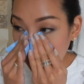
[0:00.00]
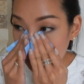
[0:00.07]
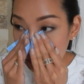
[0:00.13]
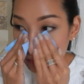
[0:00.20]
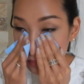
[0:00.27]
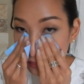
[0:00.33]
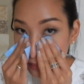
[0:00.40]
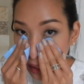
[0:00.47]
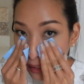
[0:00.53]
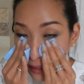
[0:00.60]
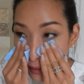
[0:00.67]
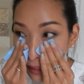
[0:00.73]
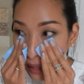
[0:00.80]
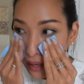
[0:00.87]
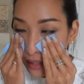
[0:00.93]
ทำอัน
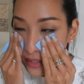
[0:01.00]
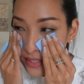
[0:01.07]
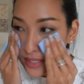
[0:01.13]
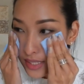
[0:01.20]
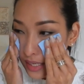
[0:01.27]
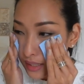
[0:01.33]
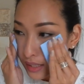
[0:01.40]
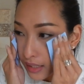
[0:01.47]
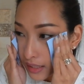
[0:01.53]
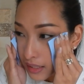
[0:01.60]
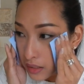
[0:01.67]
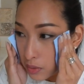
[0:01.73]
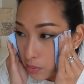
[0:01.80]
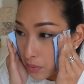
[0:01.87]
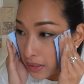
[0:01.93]
นี้แหละให้เสร็จให้
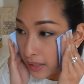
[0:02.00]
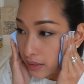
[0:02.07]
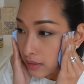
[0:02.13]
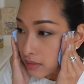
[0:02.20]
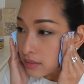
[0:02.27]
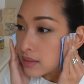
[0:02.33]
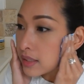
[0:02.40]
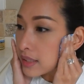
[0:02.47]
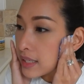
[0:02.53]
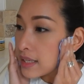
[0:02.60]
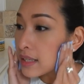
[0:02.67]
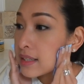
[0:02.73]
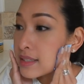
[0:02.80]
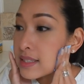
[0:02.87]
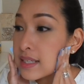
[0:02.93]
ได้ดูกัน ทีเค
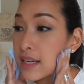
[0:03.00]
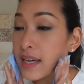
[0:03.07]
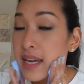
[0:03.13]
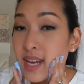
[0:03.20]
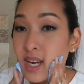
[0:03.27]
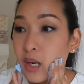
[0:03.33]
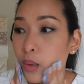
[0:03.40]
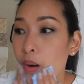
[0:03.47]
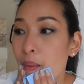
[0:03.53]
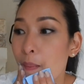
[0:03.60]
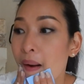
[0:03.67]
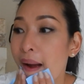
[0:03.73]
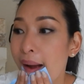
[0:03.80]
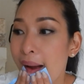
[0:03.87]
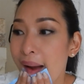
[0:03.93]
ก็จะได้เห็นด้วย
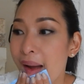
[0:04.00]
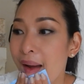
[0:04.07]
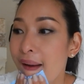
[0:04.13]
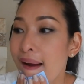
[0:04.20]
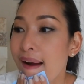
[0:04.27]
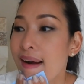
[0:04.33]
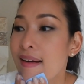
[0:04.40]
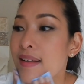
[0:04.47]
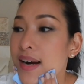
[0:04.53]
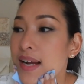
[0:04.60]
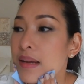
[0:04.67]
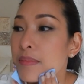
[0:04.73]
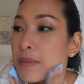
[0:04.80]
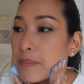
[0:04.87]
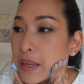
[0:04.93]
ว่าอะไร
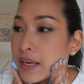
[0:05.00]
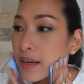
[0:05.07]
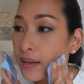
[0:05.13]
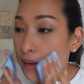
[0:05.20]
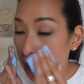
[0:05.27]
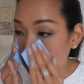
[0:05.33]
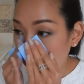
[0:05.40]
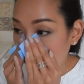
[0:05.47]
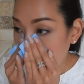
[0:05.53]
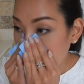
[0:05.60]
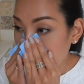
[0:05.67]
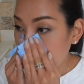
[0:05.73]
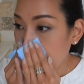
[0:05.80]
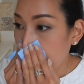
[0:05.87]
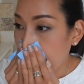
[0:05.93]
มันเป็นอะไร
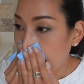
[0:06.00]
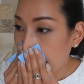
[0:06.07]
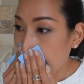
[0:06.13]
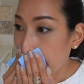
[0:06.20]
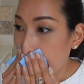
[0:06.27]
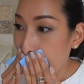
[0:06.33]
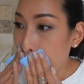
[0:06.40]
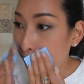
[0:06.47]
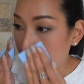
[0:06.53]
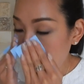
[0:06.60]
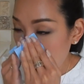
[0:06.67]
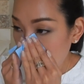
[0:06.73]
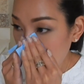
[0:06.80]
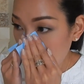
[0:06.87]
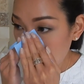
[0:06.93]
นะคะ
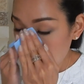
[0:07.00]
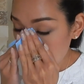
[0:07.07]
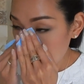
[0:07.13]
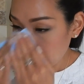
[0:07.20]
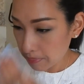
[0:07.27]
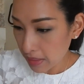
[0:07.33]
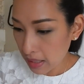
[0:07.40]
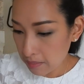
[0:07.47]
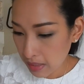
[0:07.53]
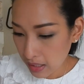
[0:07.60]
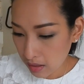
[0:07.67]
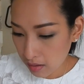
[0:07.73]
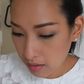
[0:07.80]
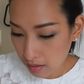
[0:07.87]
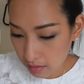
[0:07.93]
ก็ซับหน้ามั
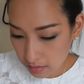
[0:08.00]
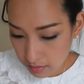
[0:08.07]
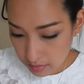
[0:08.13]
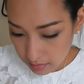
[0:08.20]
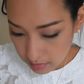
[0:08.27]
นออก